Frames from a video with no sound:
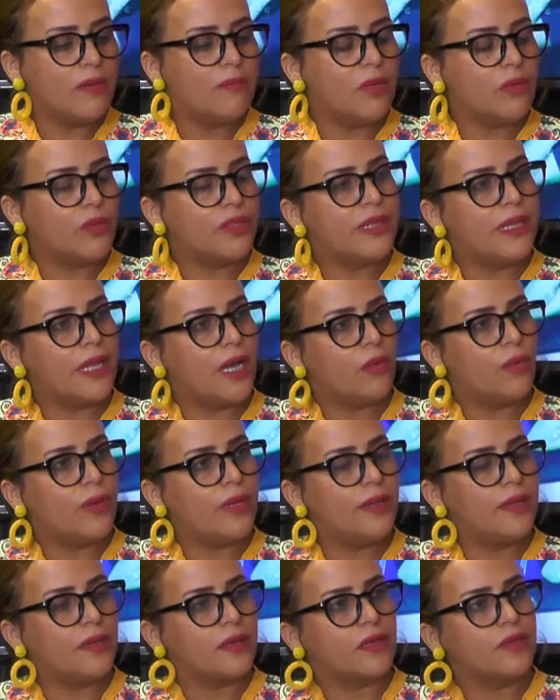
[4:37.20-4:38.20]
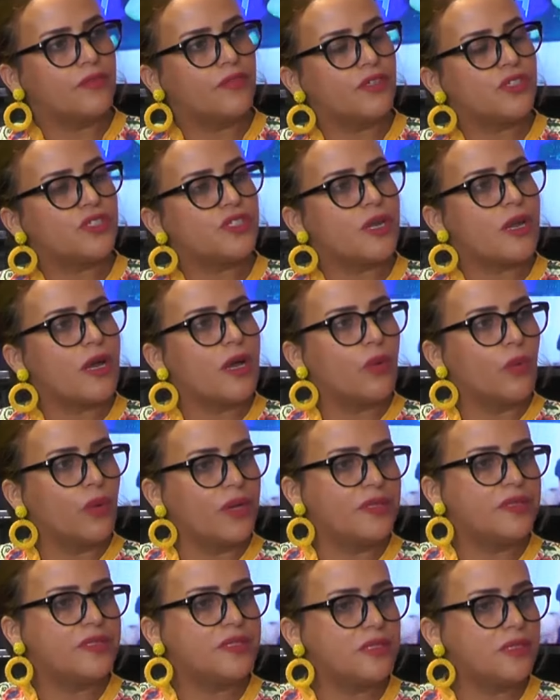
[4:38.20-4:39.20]
المواد الاوليه كيفاش إيه. ترى
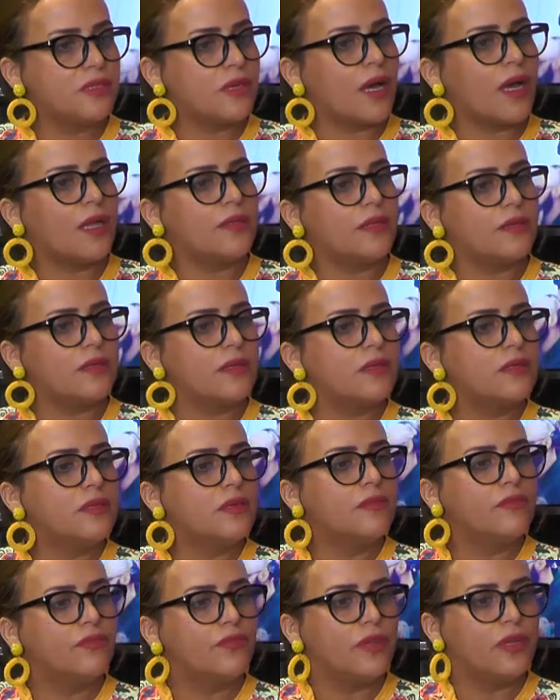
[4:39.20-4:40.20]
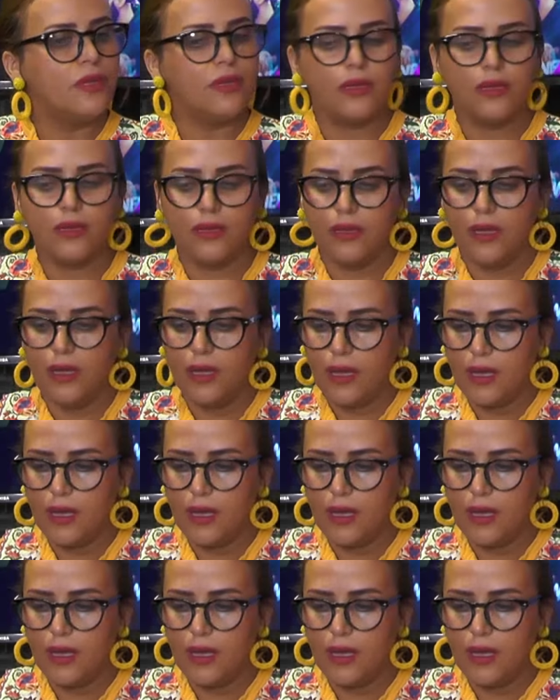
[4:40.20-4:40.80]
وانت قاعده تخدم في